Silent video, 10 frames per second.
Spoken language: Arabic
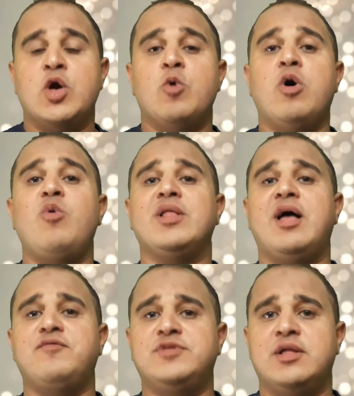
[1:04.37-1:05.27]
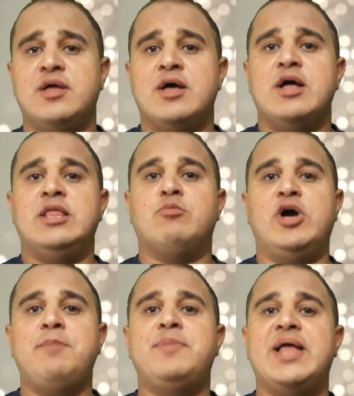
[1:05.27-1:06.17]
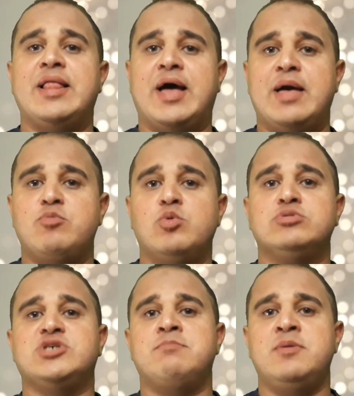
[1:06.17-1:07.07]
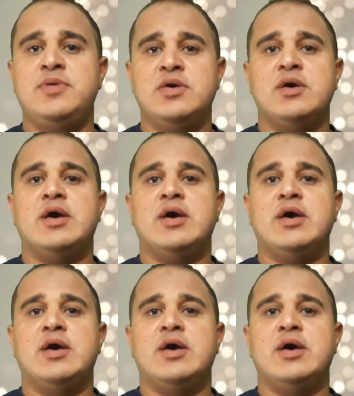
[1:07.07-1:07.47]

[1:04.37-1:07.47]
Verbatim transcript: وهو الافضل لمحبي الالعاب ومصممي